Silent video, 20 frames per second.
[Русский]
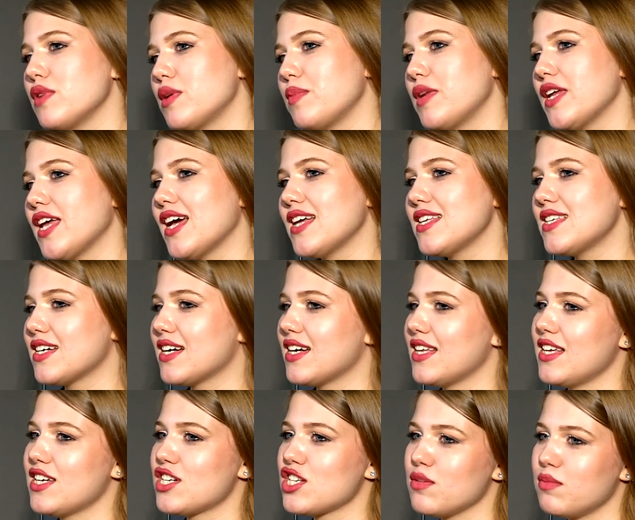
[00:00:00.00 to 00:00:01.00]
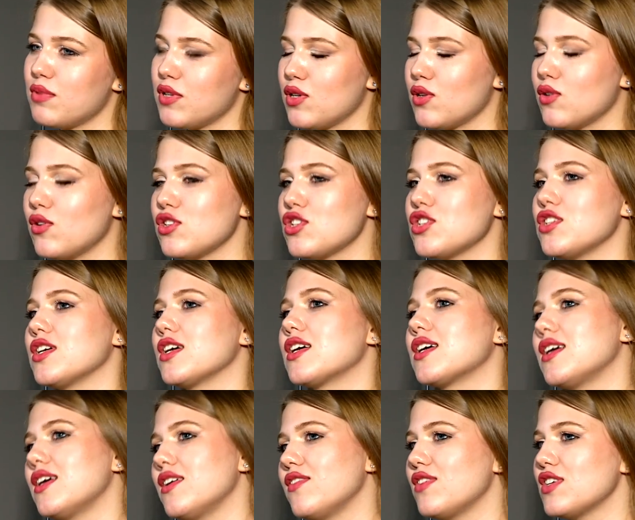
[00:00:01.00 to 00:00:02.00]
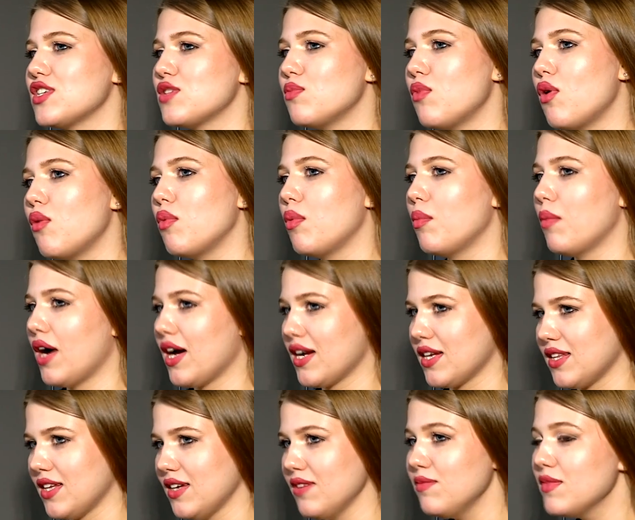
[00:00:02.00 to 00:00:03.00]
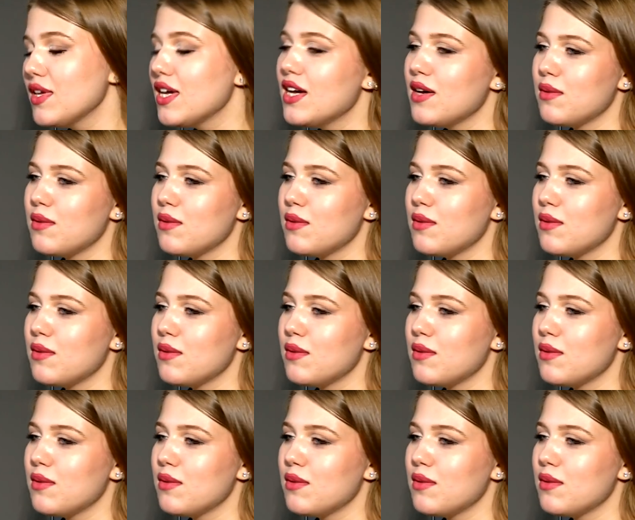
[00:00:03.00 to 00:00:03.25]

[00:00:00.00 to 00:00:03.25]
мероприятие, конечно, приурочено к 8 марта.